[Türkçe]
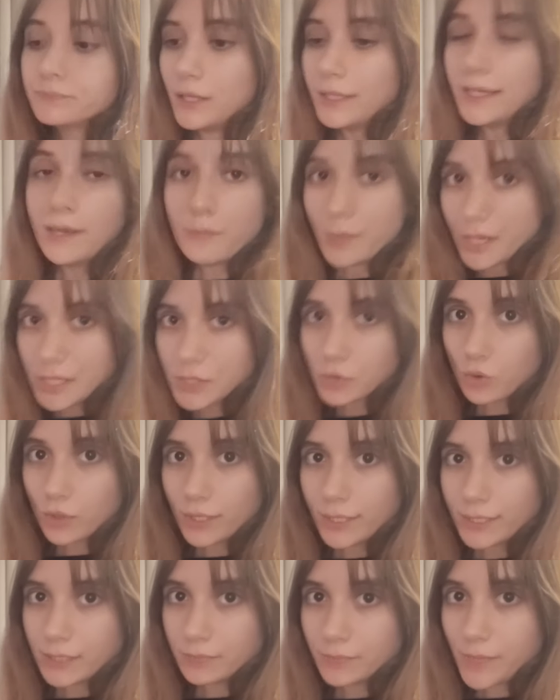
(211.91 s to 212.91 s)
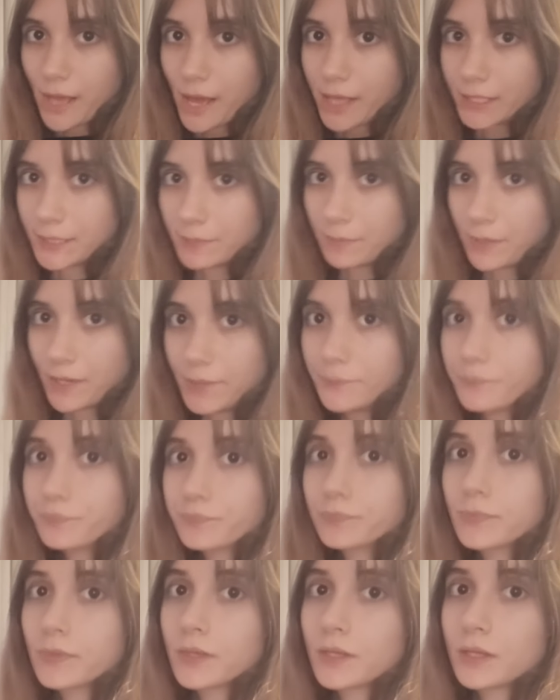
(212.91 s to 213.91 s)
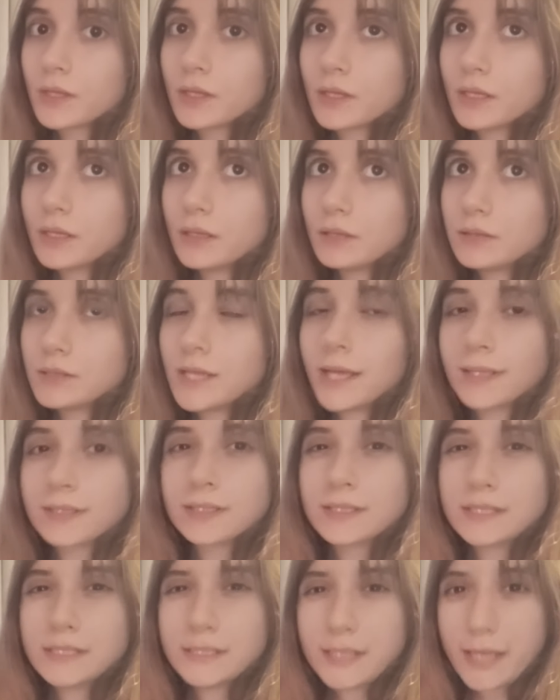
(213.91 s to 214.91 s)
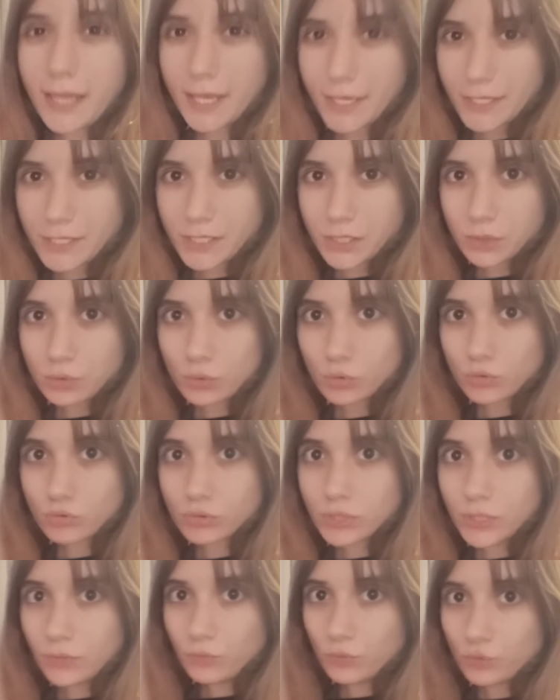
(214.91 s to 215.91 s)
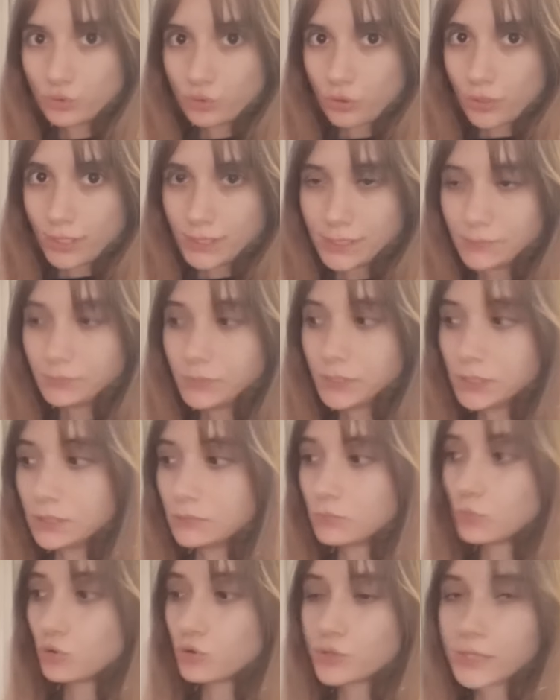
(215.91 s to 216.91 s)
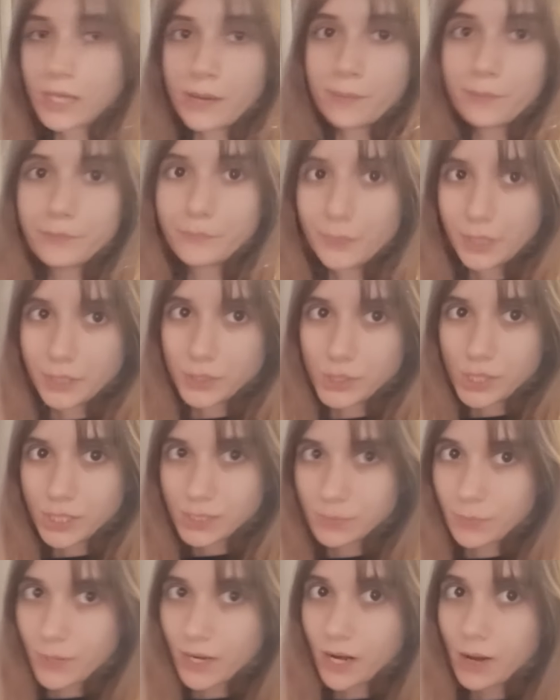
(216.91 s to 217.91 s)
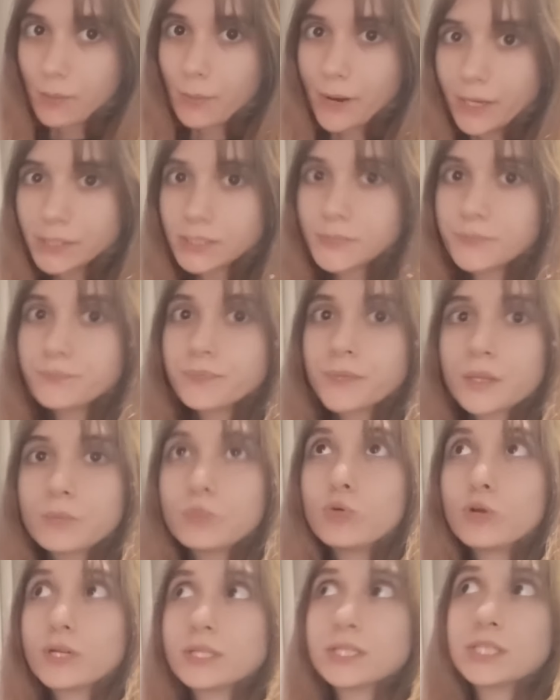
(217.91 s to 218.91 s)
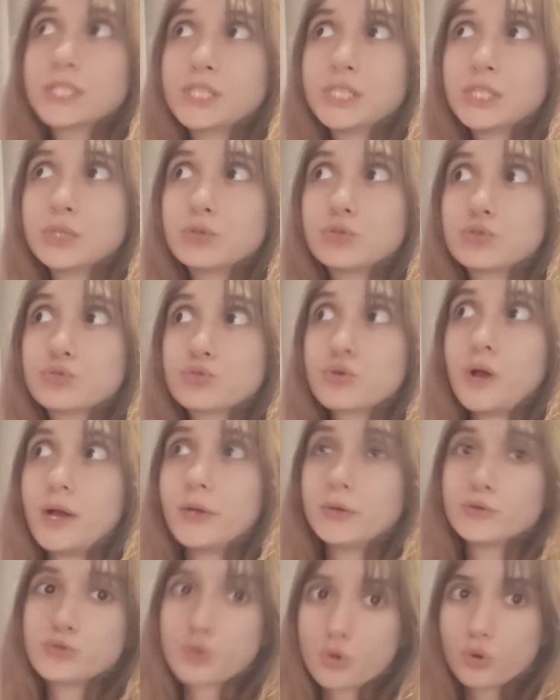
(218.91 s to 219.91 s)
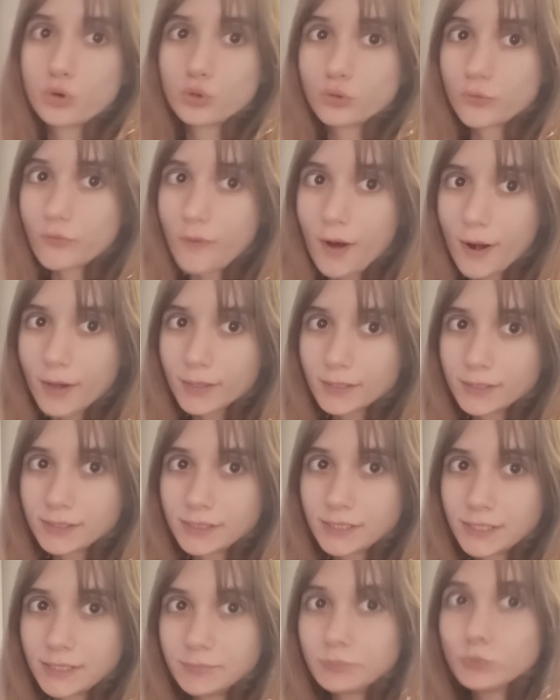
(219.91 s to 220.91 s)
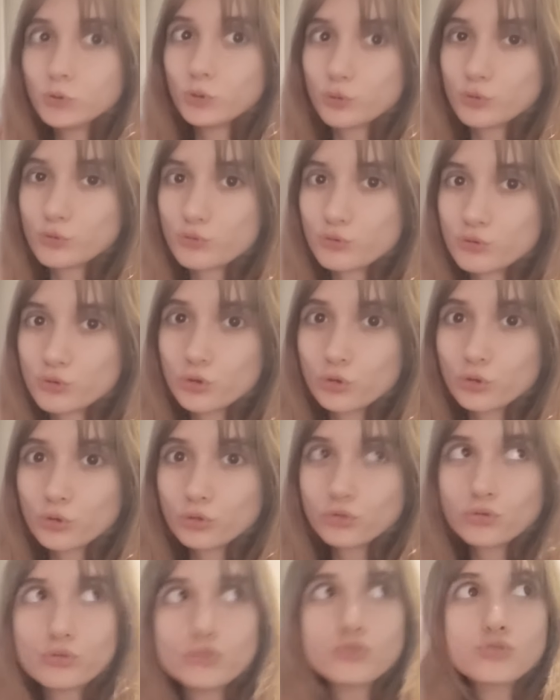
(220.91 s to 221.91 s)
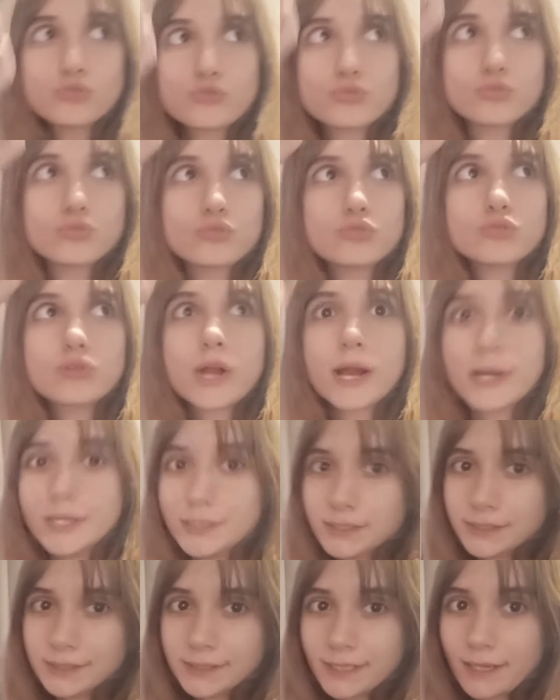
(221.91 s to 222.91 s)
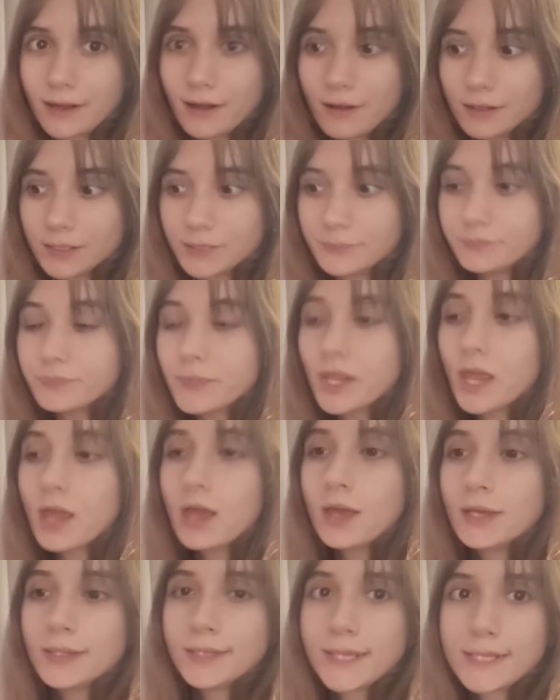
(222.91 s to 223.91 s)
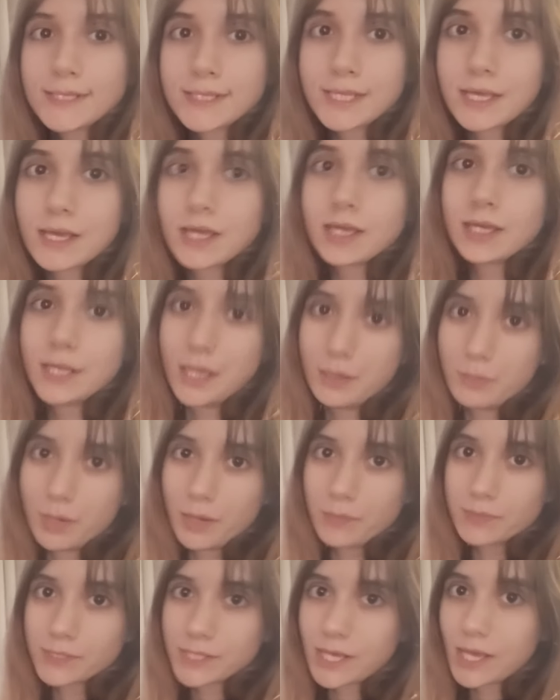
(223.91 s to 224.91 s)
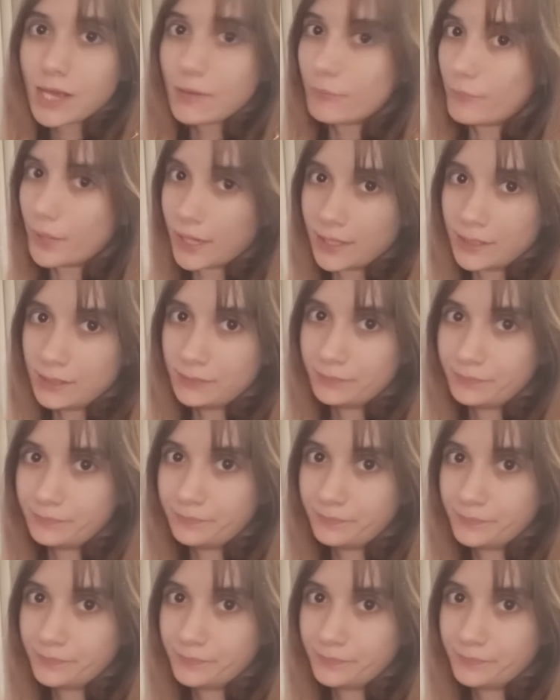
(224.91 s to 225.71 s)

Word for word: Yemek söyledim kendime tatlı ekşi soslu tavuk söyledim yanılmıyorsam. Bakacağız beraber. Bu arada ışık şu an çok kötü farkındayım. Görüntü çok kötü çünkü karanlıkta kaldım. Neyse yemeğimize bakalım.